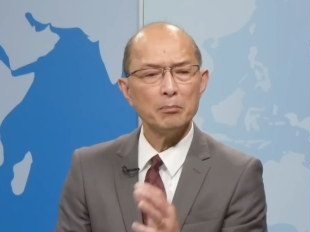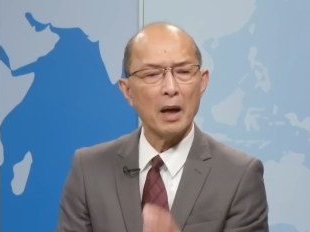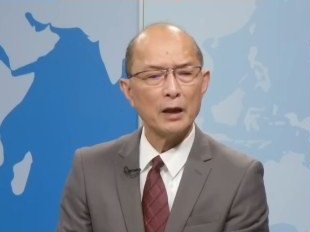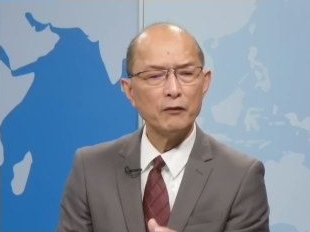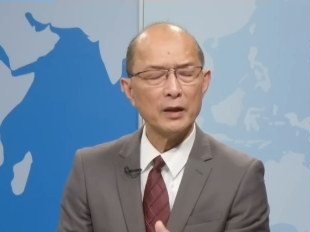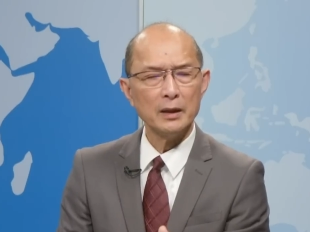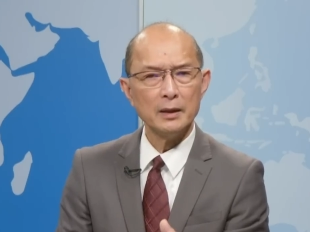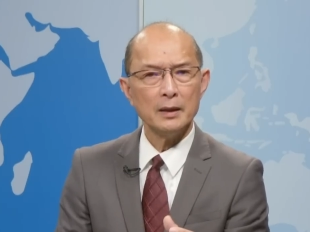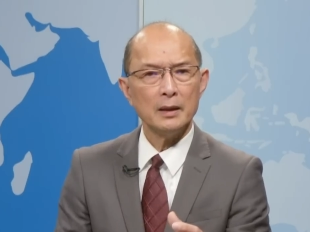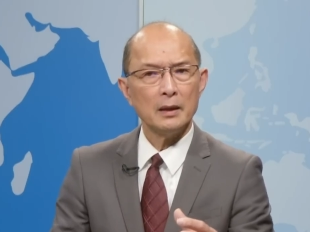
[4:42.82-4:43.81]
bởi vì
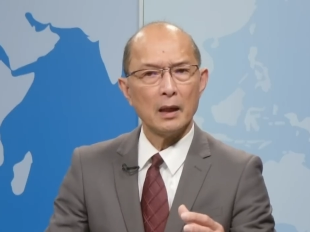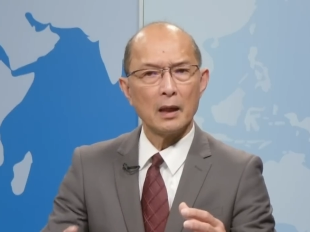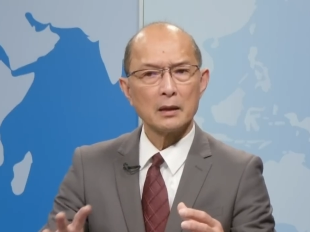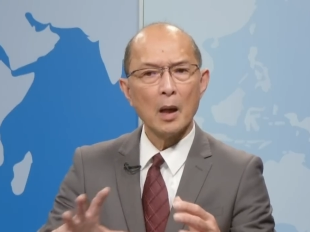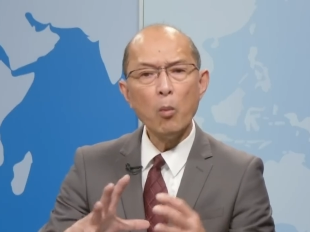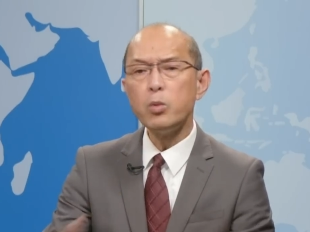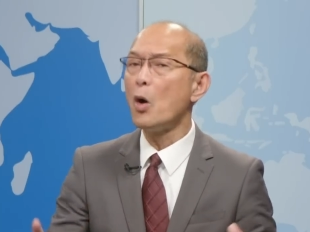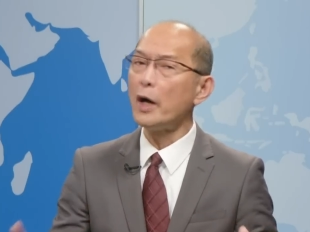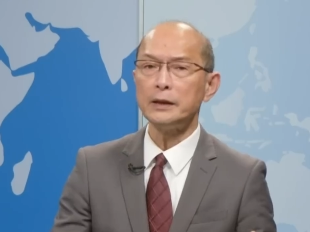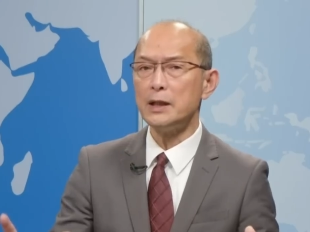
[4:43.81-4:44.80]
à, không
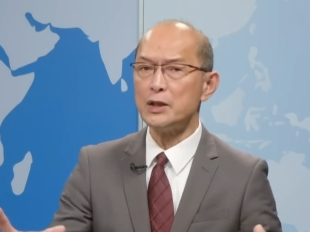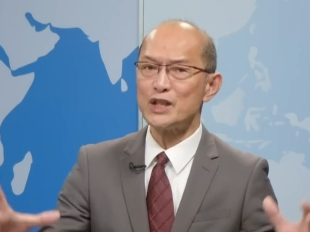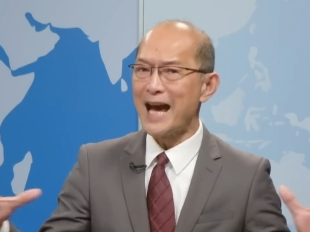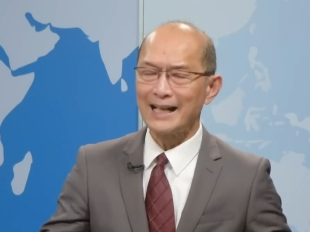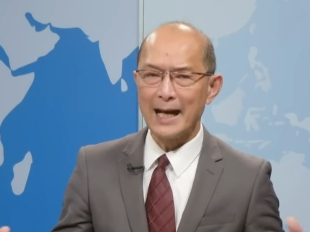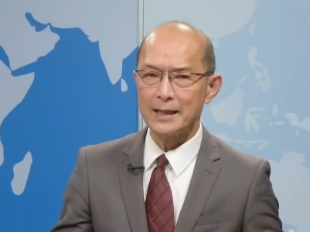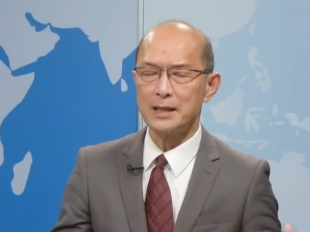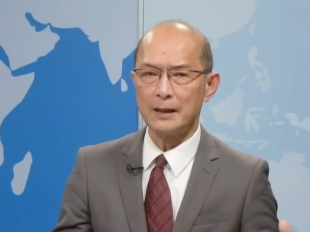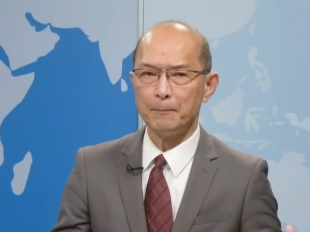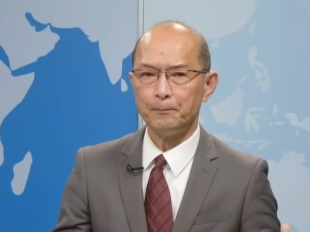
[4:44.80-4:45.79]
có cái tình trạng đại dịch